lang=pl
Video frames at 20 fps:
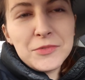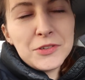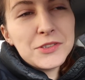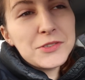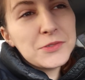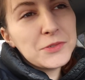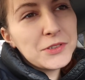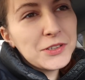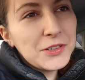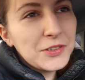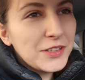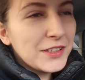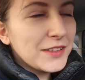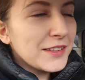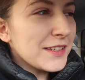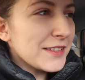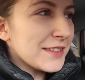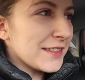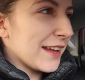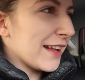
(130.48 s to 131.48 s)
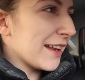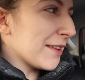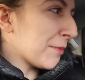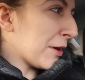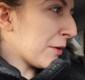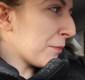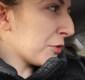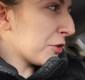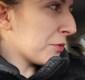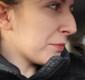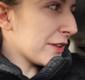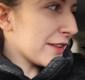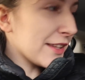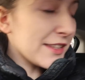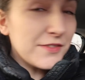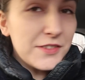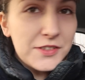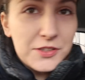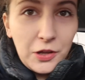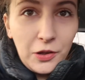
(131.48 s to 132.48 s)
A mi chodziło o tego dentysta, ale mają podobne
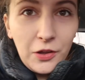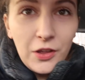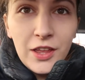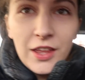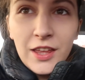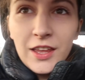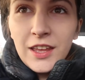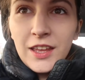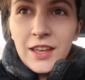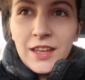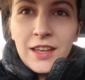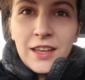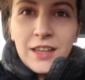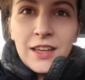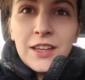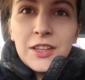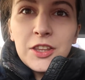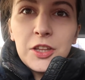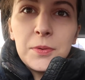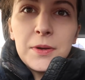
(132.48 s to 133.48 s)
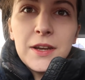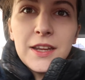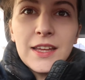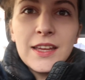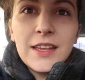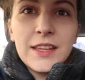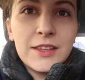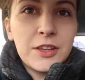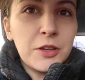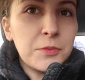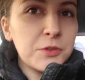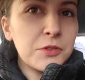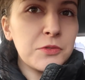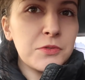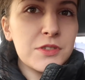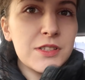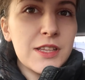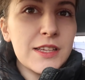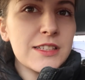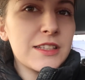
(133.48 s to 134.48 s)
nazwisko. Dobra, Domin
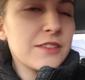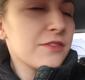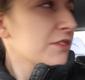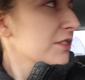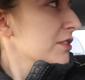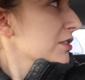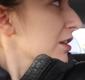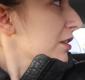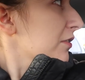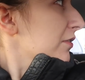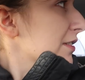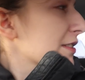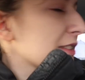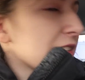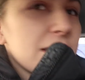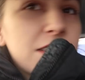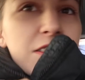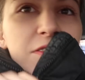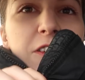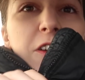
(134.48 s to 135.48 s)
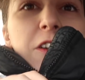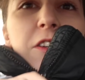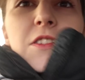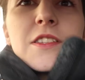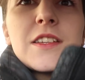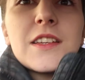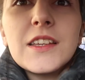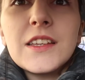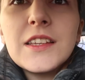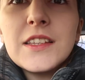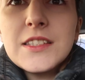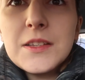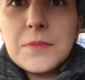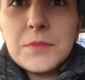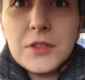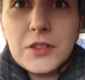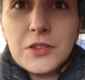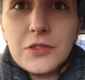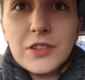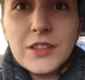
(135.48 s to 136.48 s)
już z Jaśkiem wyszedł, więc ja też wychodzę i
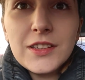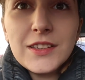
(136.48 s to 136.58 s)
idziemy do